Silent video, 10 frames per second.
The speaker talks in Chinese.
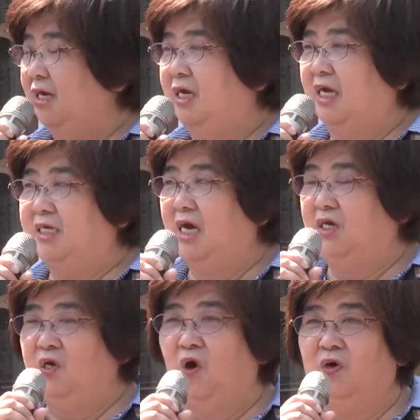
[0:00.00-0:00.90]
你得在
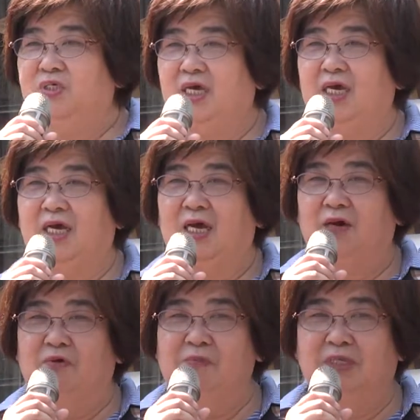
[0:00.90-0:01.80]
利用这一
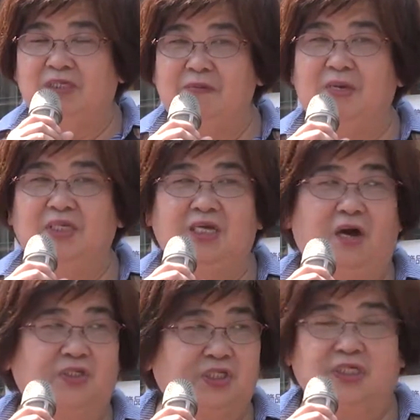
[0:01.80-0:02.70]
个我们证名
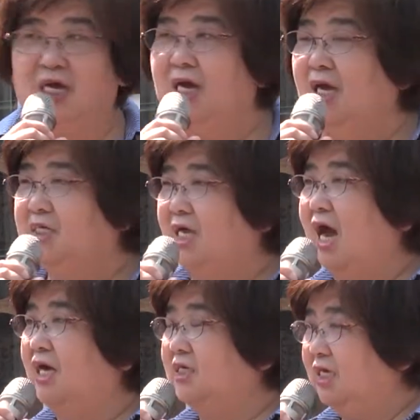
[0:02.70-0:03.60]
教室的这
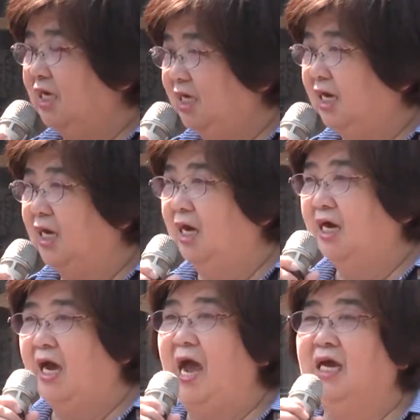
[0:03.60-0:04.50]
样子的一个
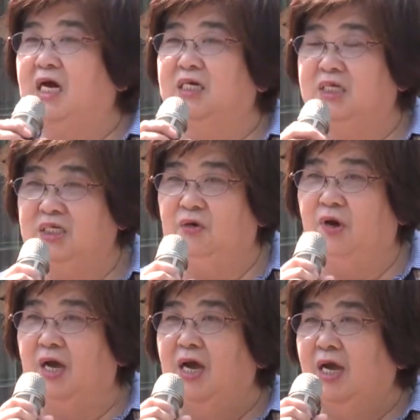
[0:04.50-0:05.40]
开课的机
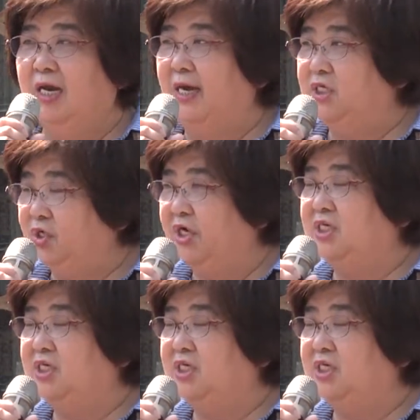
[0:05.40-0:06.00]
会来学